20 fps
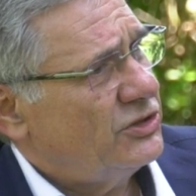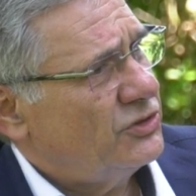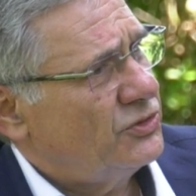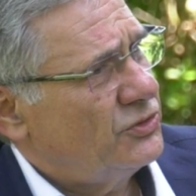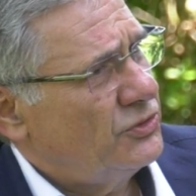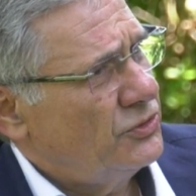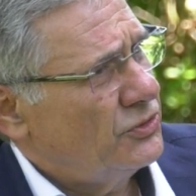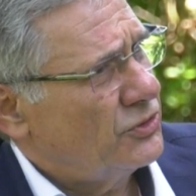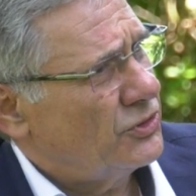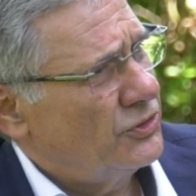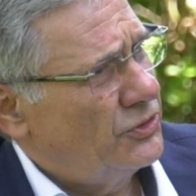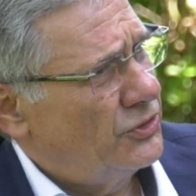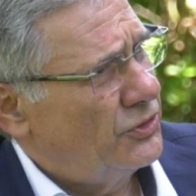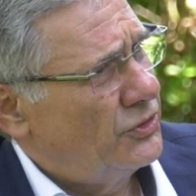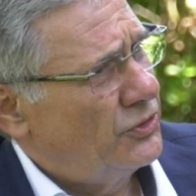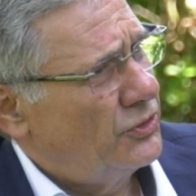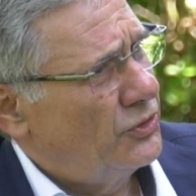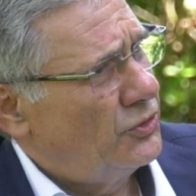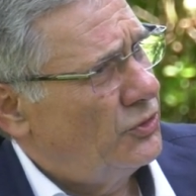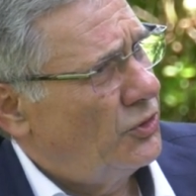sur
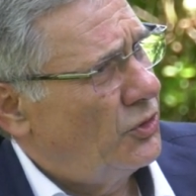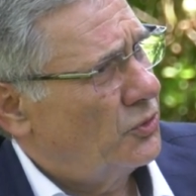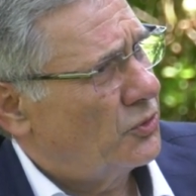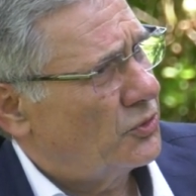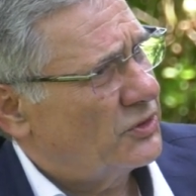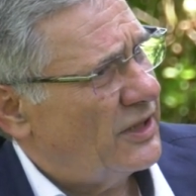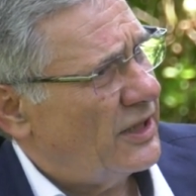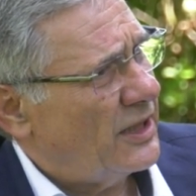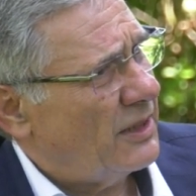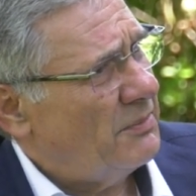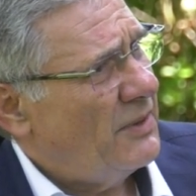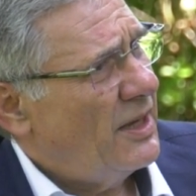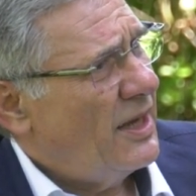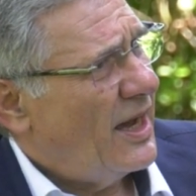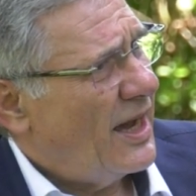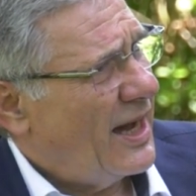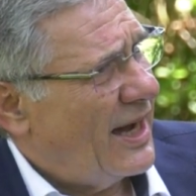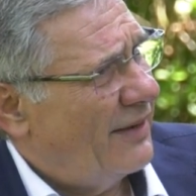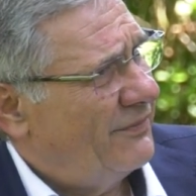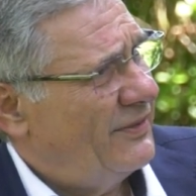le, long terme,
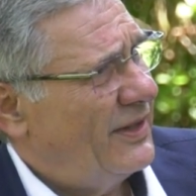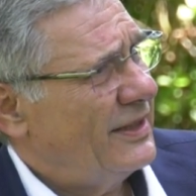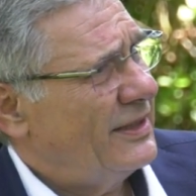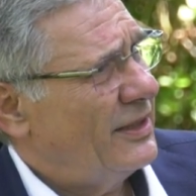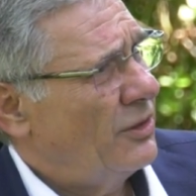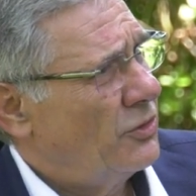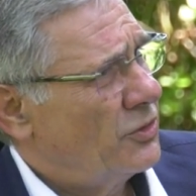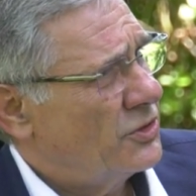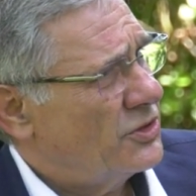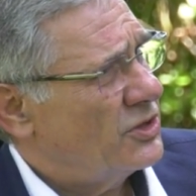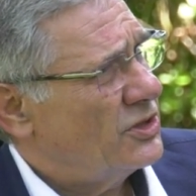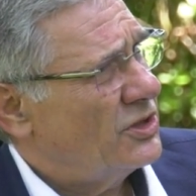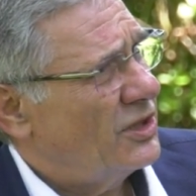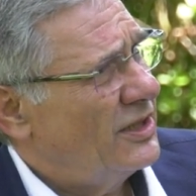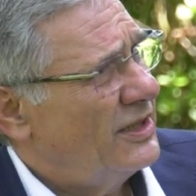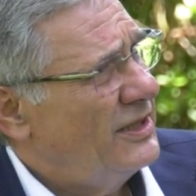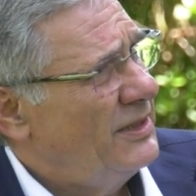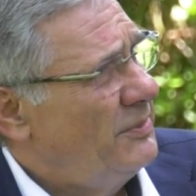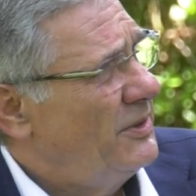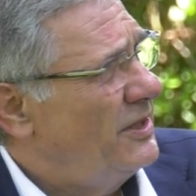avec des hausses
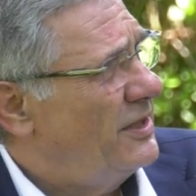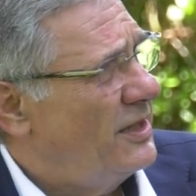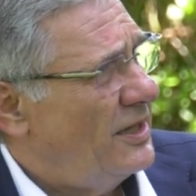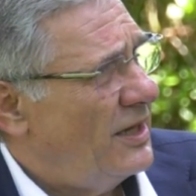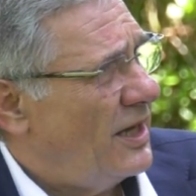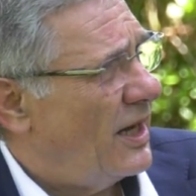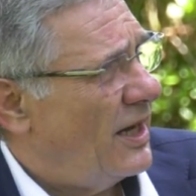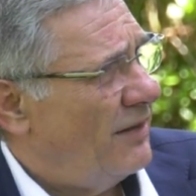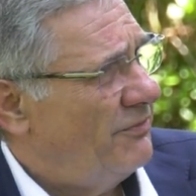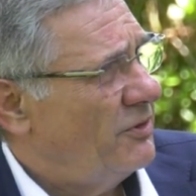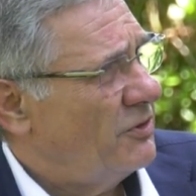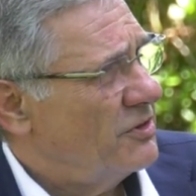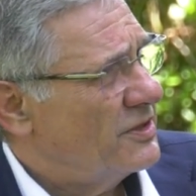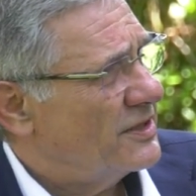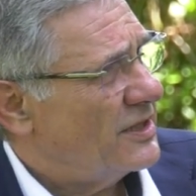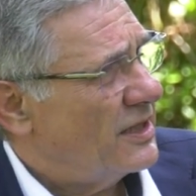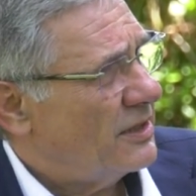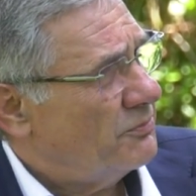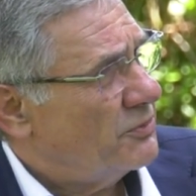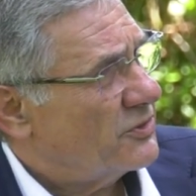limitées à
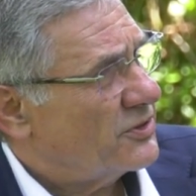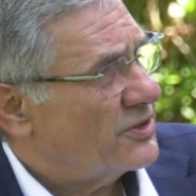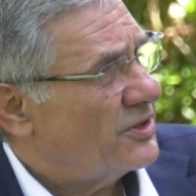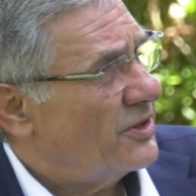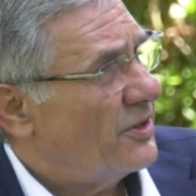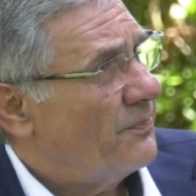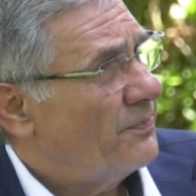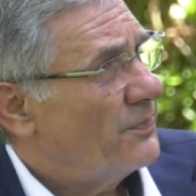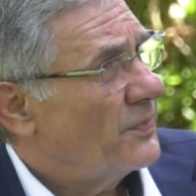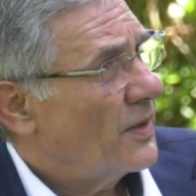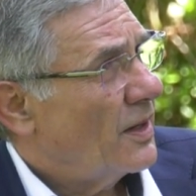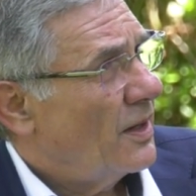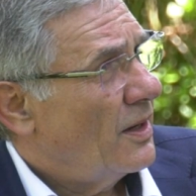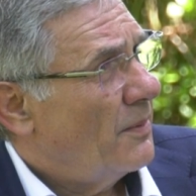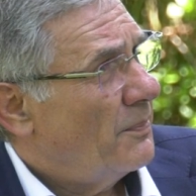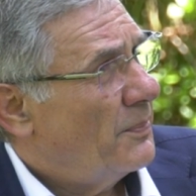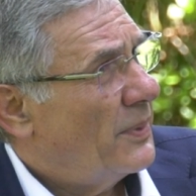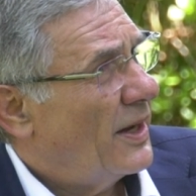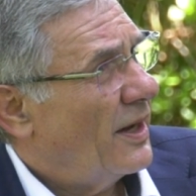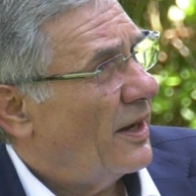1,5%
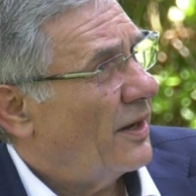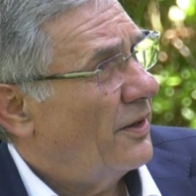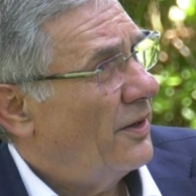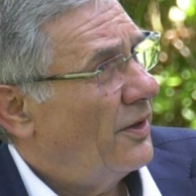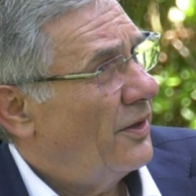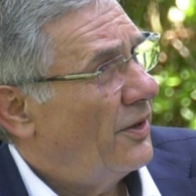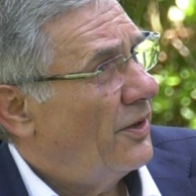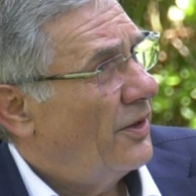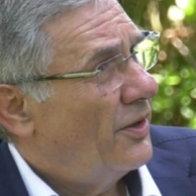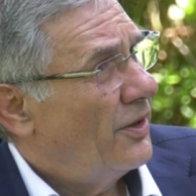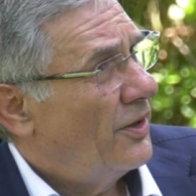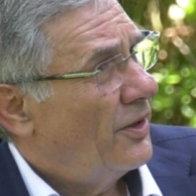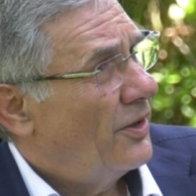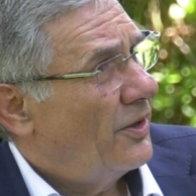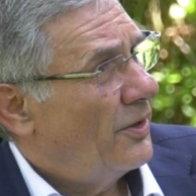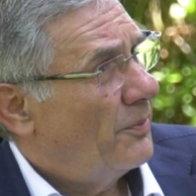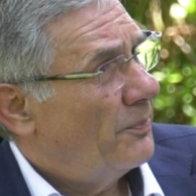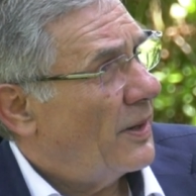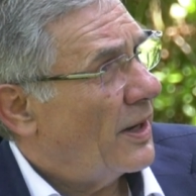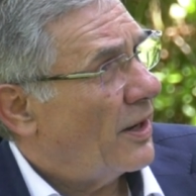euh,
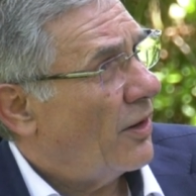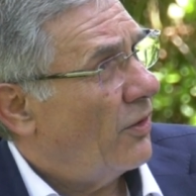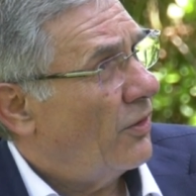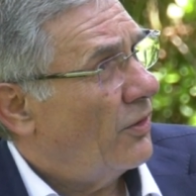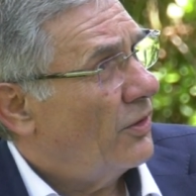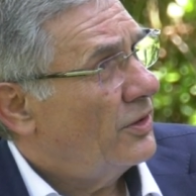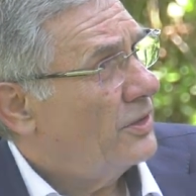par an.